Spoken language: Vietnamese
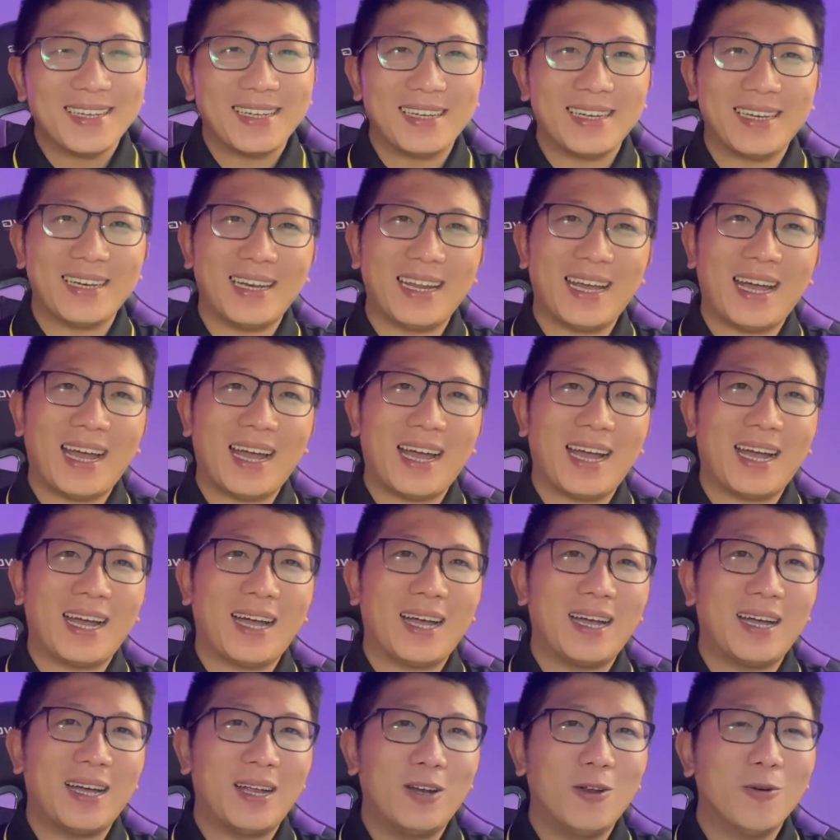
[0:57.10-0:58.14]
là
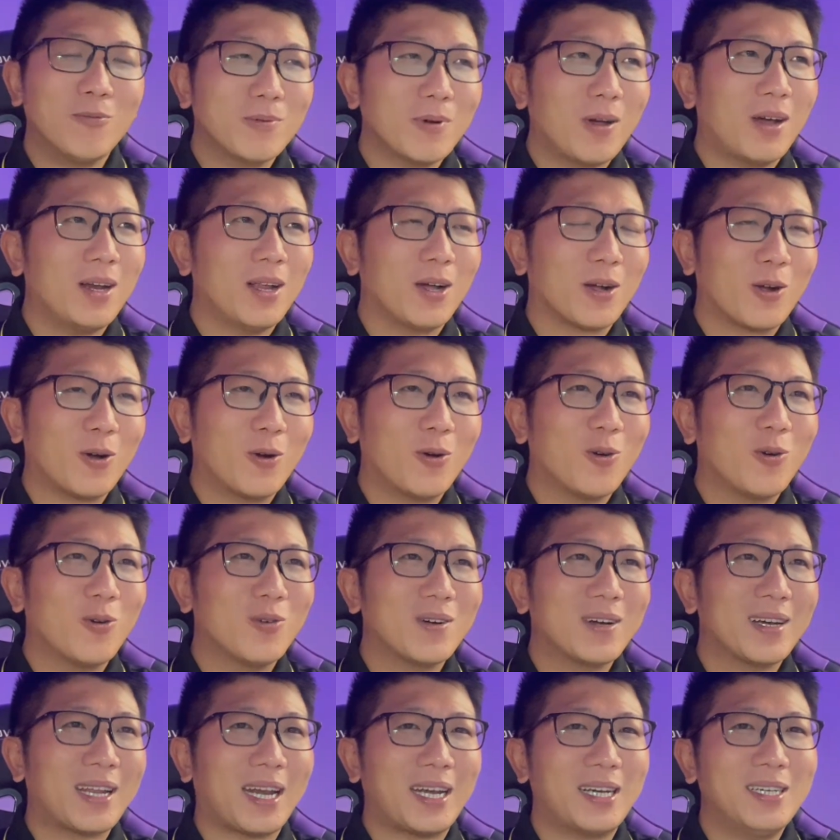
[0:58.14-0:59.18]
lúc đó là
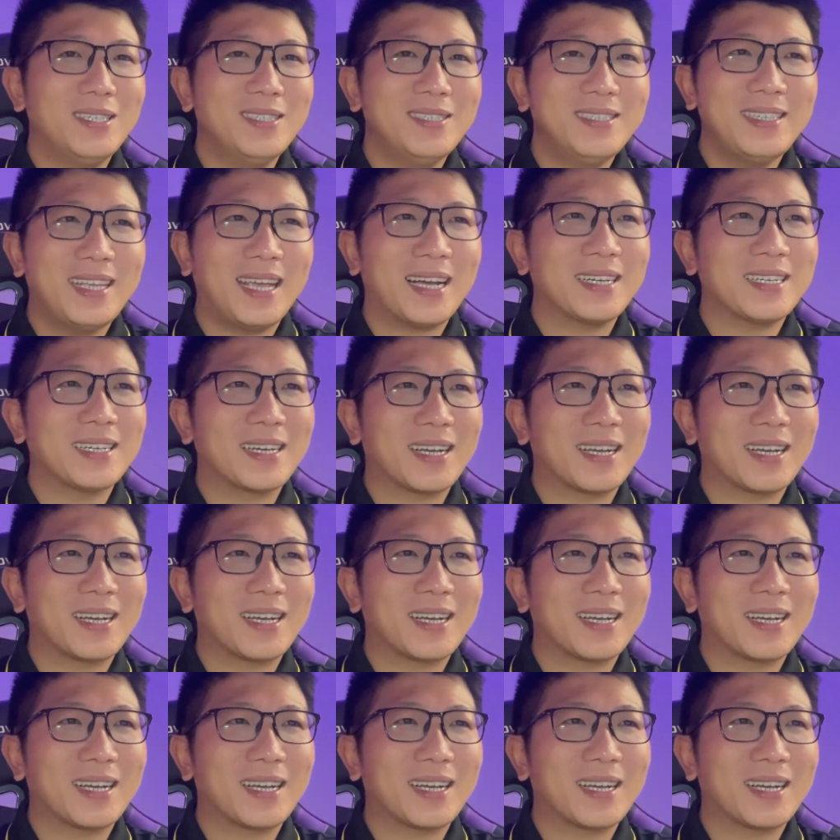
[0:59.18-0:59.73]
khuôn lãnh nhân